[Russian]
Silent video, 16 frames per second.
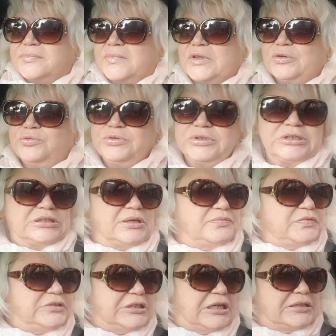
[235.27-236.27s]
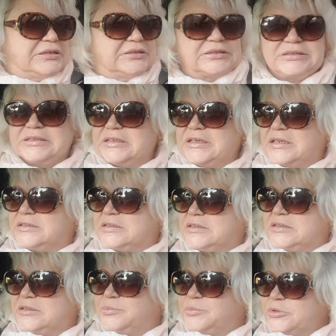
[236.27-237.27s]
И у них там всякие стоят
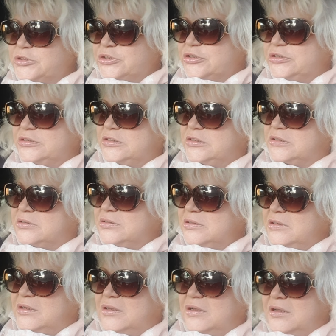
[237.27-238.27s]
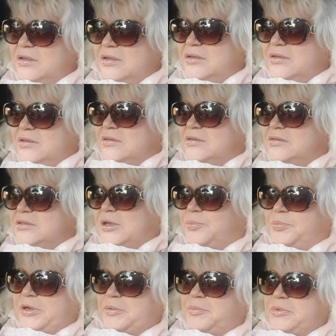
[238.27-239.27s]
такие машинки.
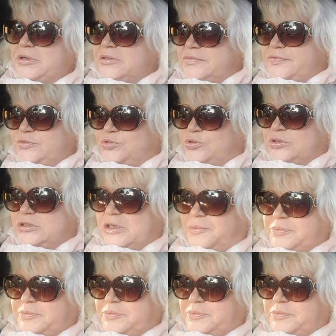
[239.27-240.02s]
Я прямо все это